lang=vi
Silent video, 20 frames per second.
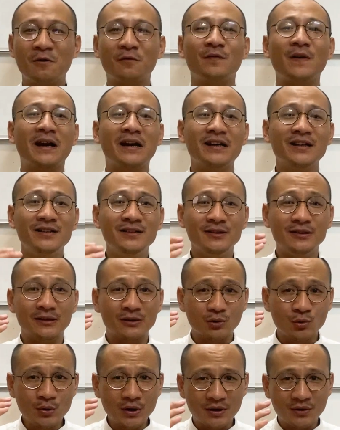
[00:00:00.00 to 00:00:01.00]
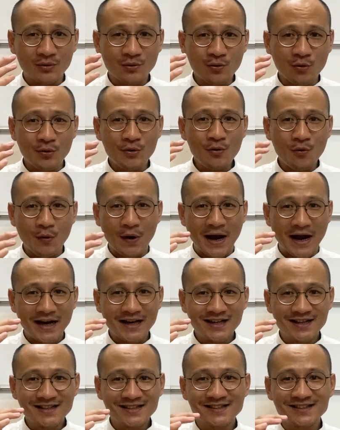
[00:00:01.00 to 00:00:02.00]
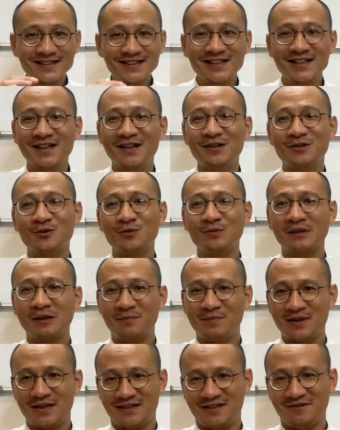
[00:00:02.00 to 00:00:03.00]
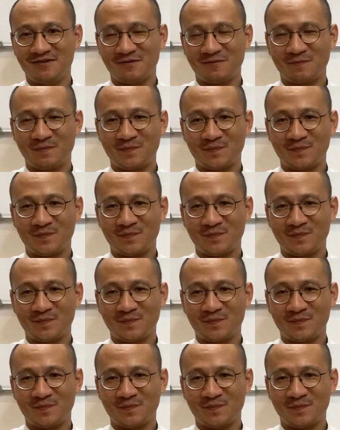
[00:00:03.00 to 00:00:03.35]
và đừng tuyệt đối hóa những dữ kiện chúng ta biết trước.